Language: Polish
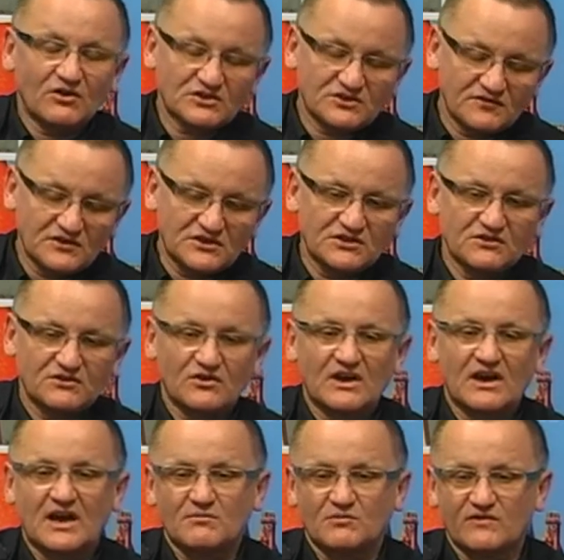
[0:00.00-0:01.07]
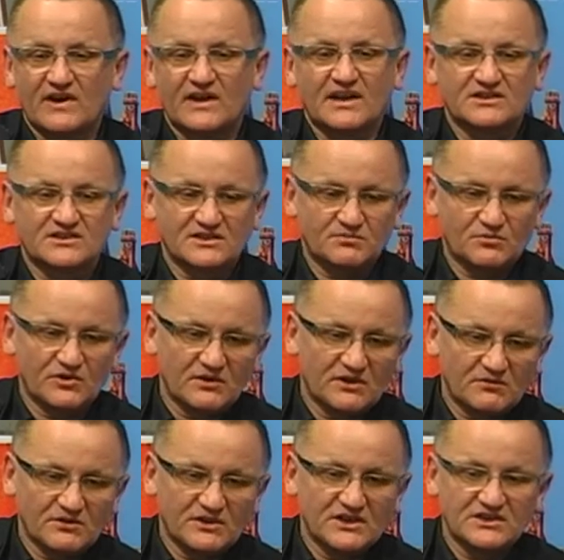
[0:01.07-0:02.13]
Oczywiście droga hamowania, czas
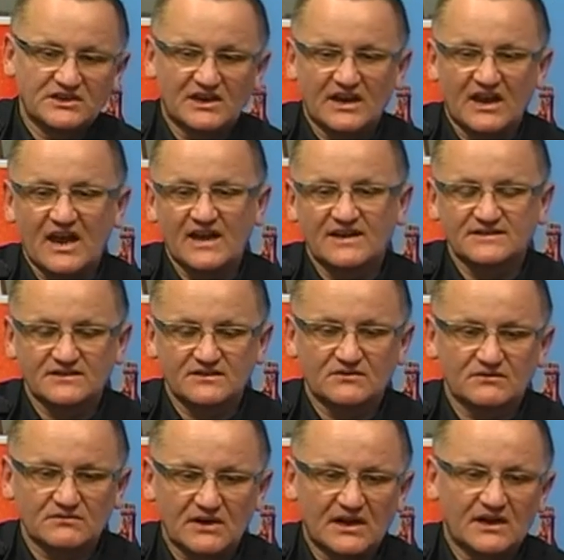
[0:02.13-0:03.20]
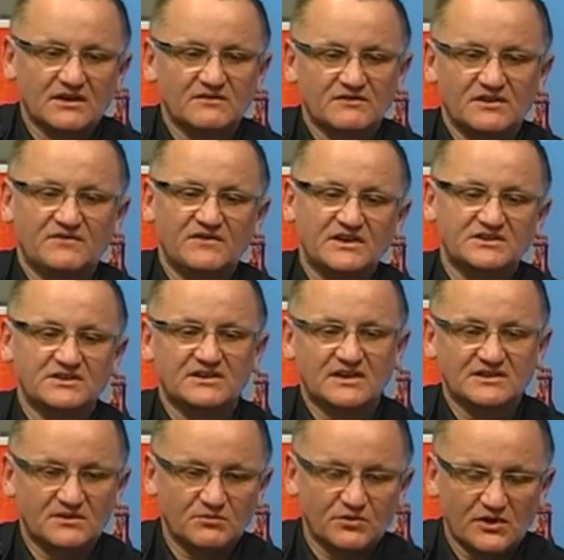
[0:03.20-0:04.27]
pojęcia reakcji reakcji, no, a gdy wejście
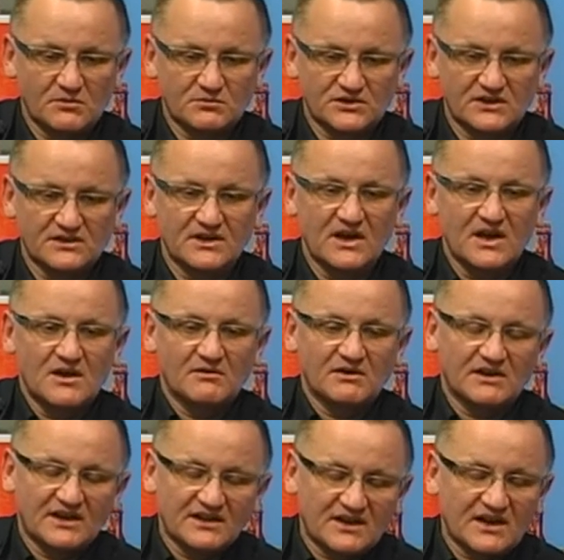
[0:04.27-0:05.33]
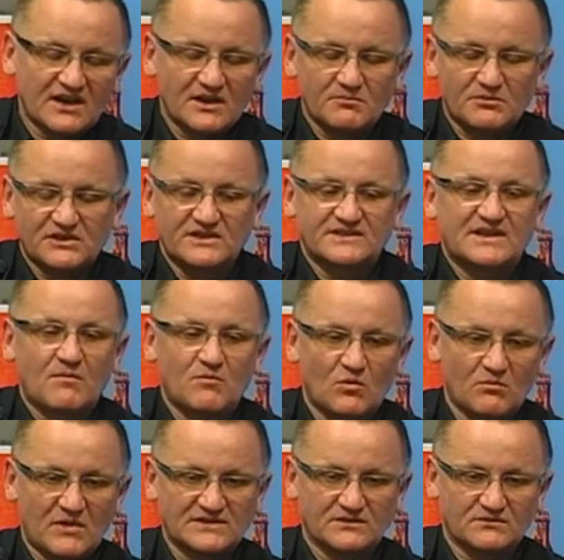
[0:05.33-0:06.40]
następuje przed, generalnie przed samą
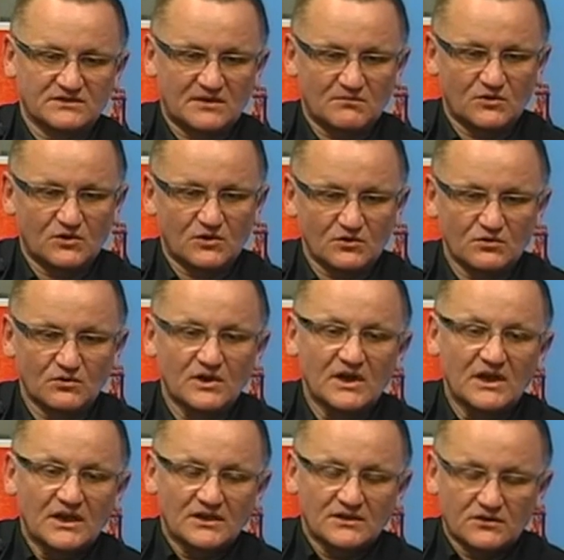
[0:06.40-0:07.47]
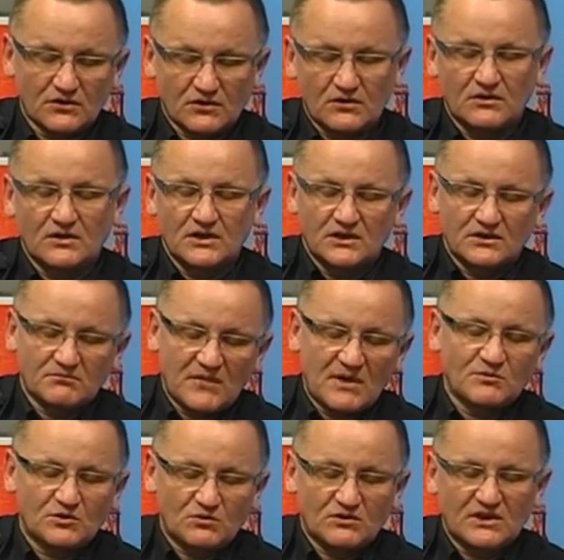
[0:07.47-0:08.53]
maską samochodu, to
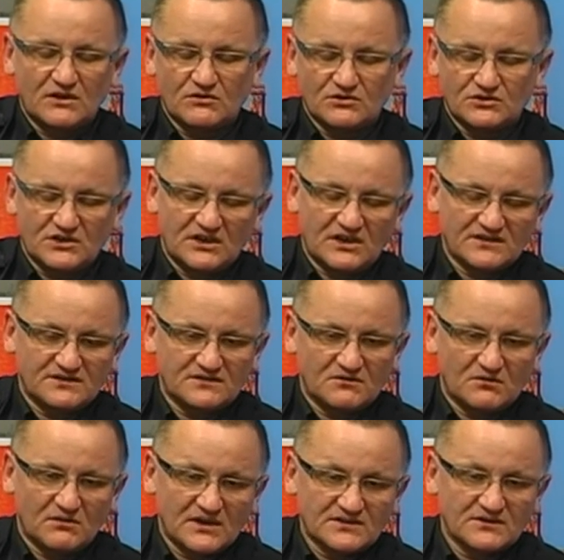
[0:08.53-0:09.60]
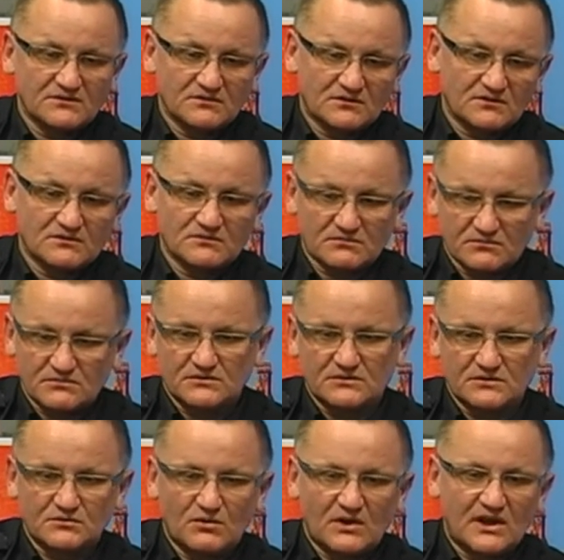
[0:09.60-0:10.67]
mamy tutaj do czynienia z sytuacją, no,
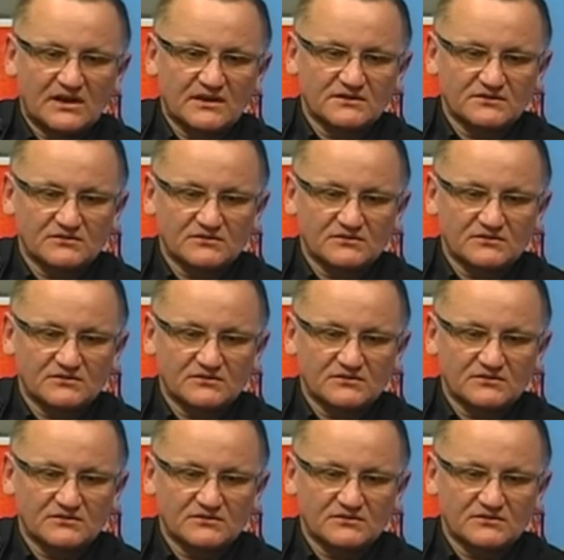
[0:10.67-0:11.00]
która,